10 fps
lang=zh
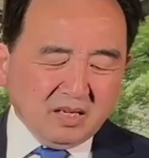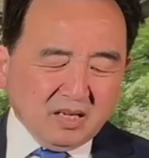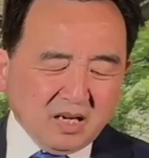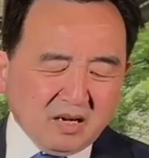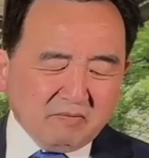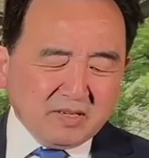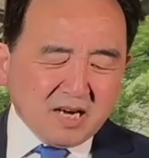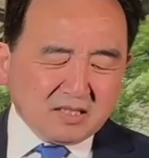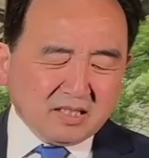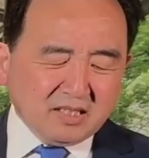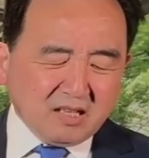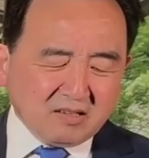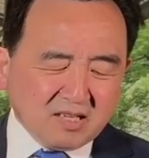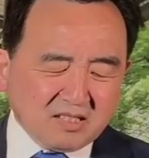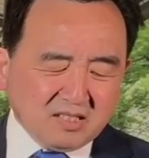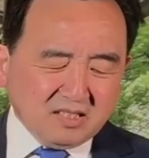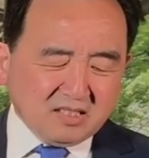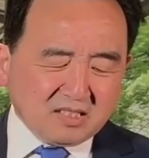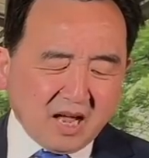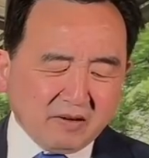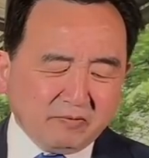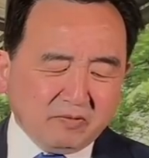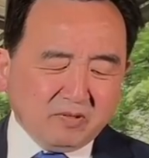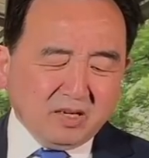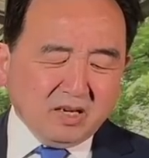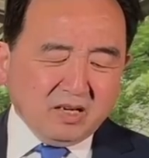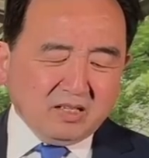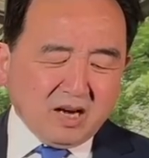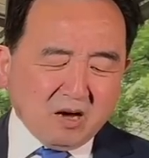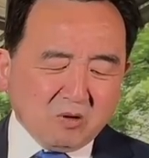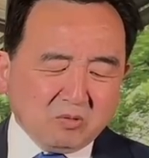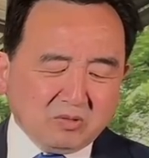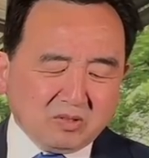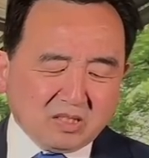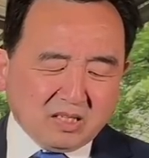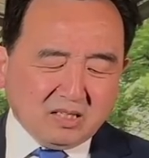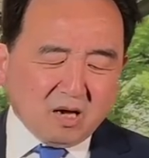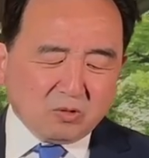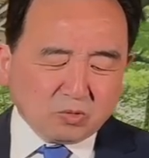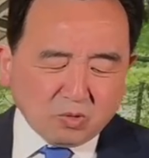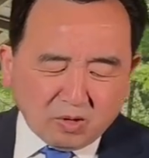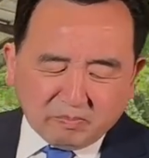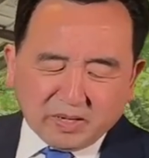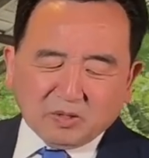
呃，文章提到他自己的财富，然后提到说美